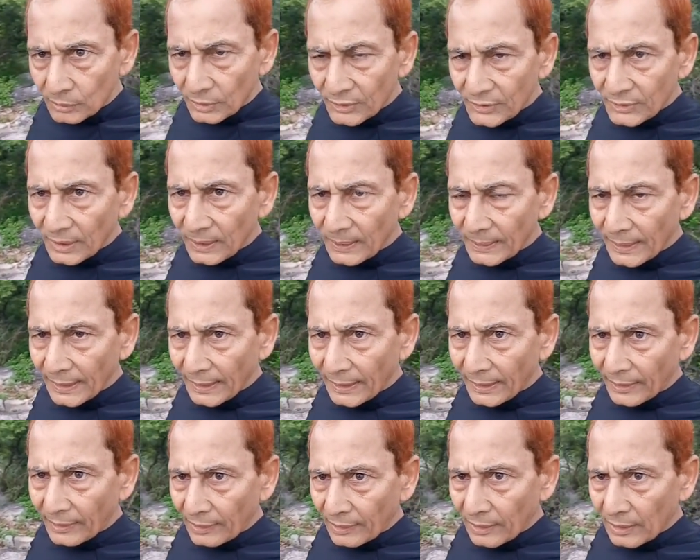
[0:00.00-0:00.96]
इसीलिए
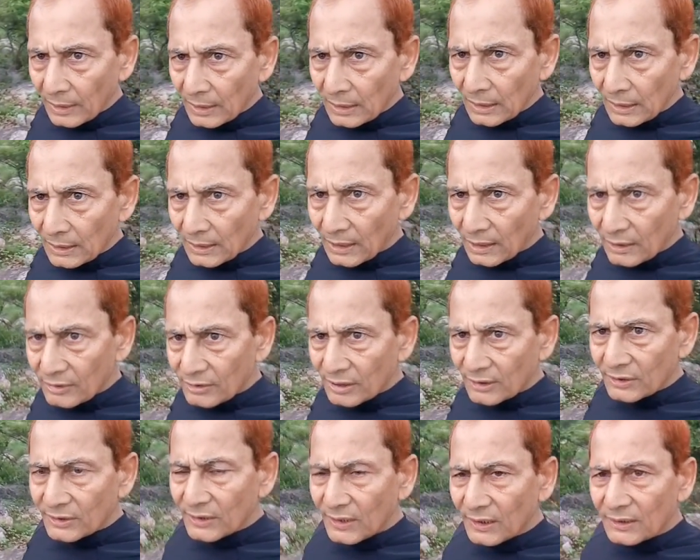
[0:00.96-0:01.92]
एक
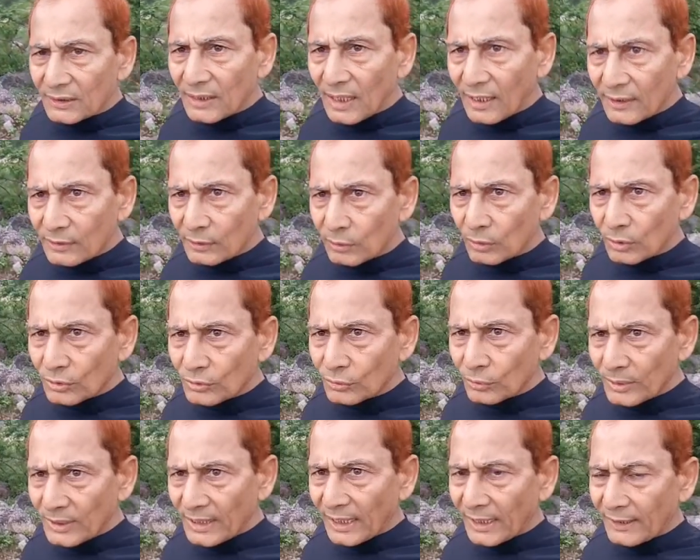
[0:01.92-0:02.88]
संस्कृत का श्लोक
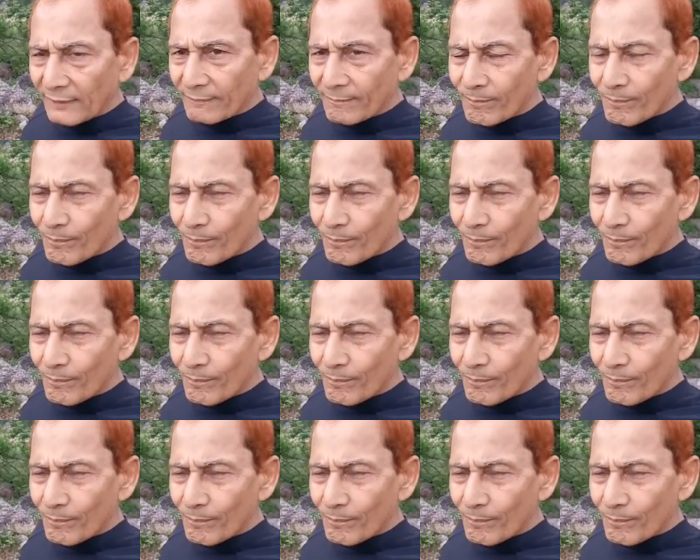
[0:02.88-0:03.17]
सुनिए